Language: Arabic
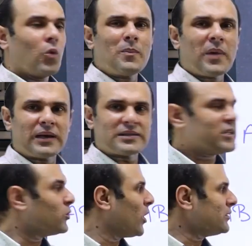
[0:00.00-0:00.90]
1 minus
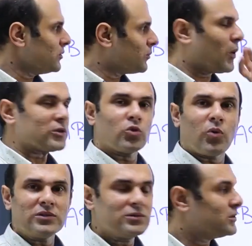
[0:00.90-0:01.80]
0 1 power 2
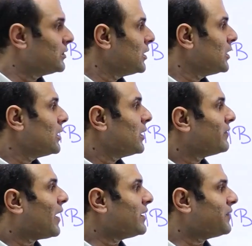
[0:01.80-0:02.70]
1
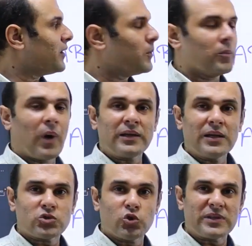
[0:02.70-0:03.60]
5
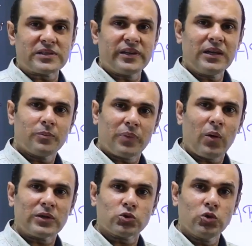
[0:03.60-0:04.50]
minus 2 ب 3
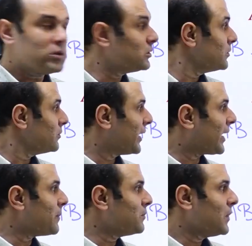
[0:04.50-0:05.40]
power 2
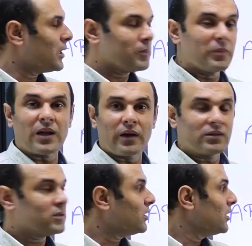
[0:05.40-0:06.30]
بكام؟ ب 9
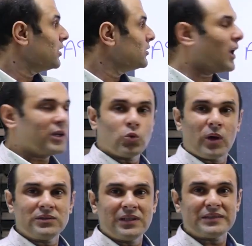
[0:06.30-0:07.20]
9
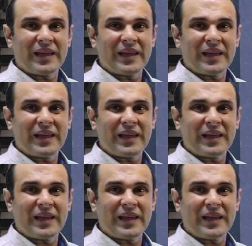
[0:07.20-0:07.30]
1